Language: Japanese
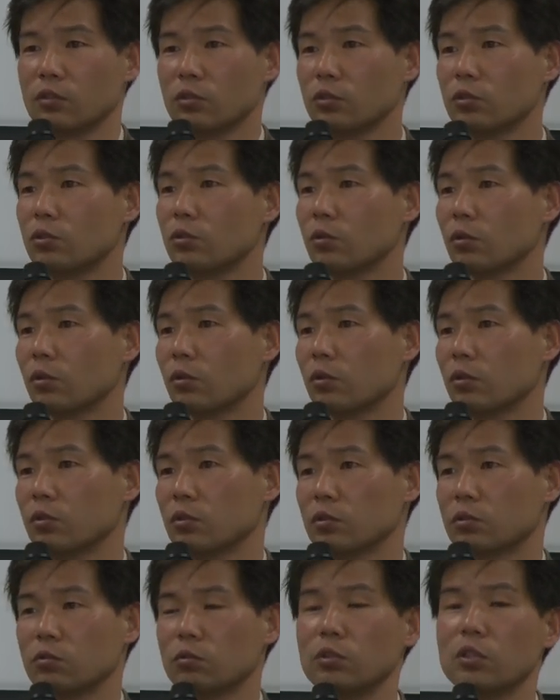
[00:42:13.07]
そうすると
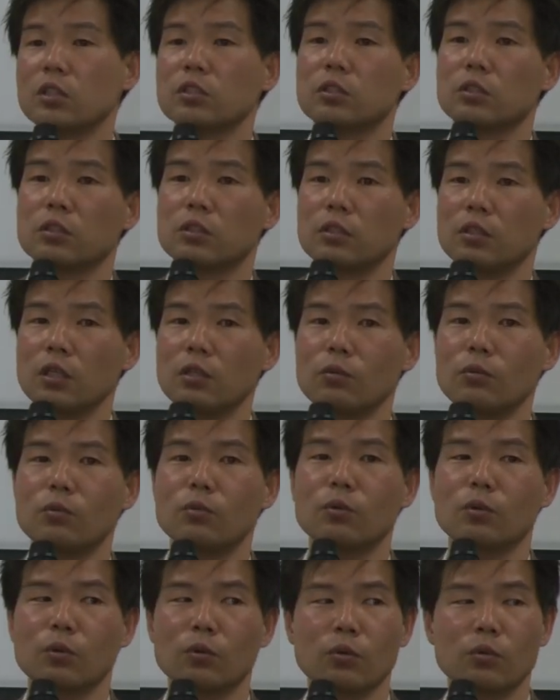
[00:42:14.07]
その人たち結
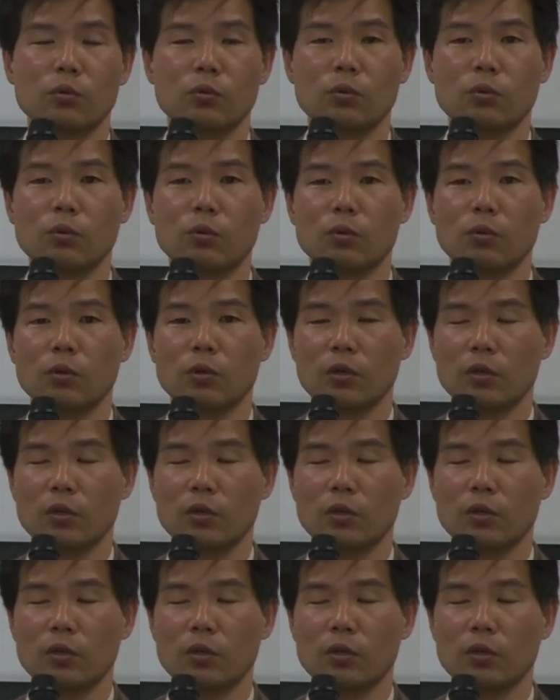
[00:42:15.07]
構こ